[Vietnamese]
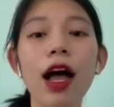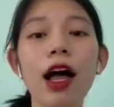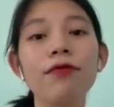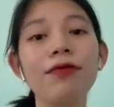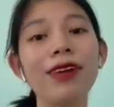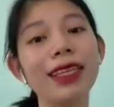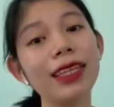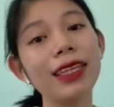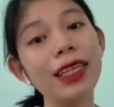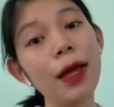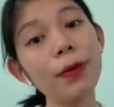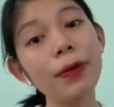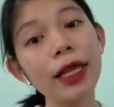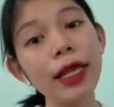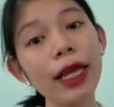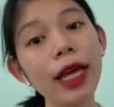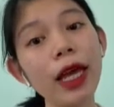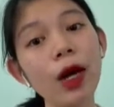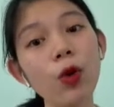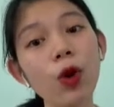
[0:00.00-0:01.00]
Và tiếp
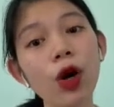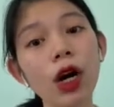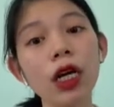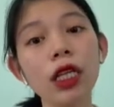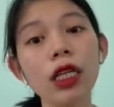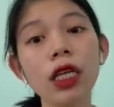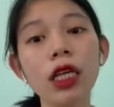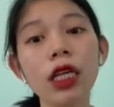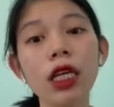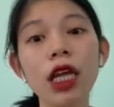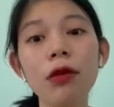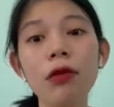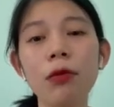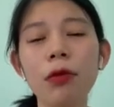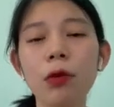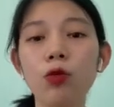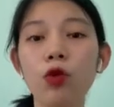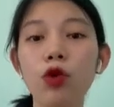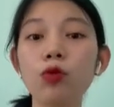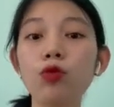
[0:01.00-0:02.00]
theo thì khi mà
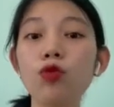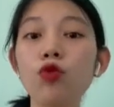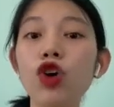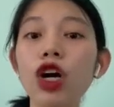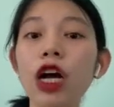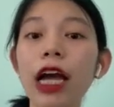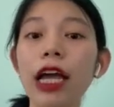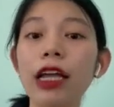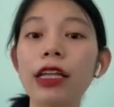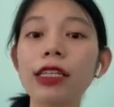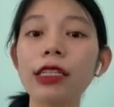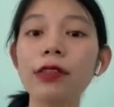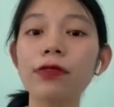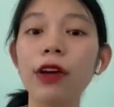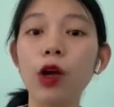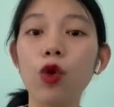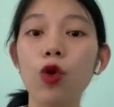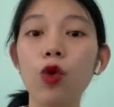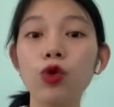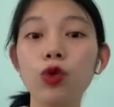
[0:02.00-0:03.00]
mình muốn mua cái chất vải
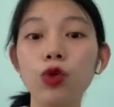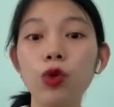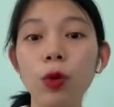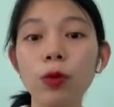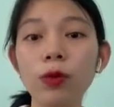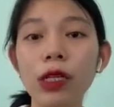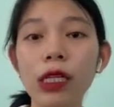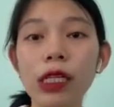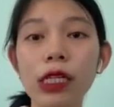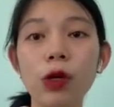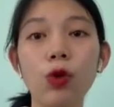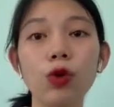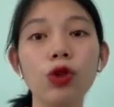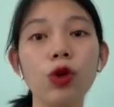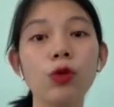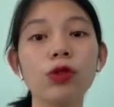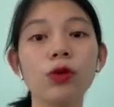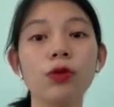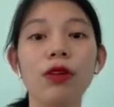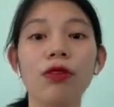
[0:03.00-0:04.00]
coton thì coton
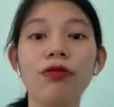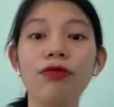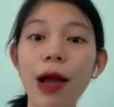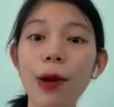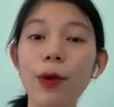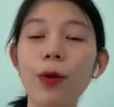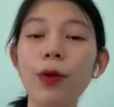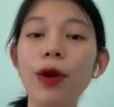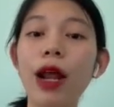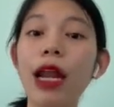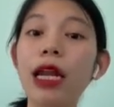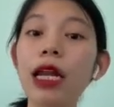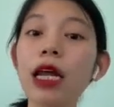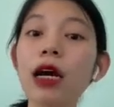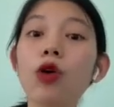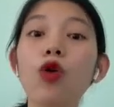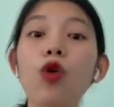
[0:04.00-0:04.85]
trong tiếng Pháp cũng là le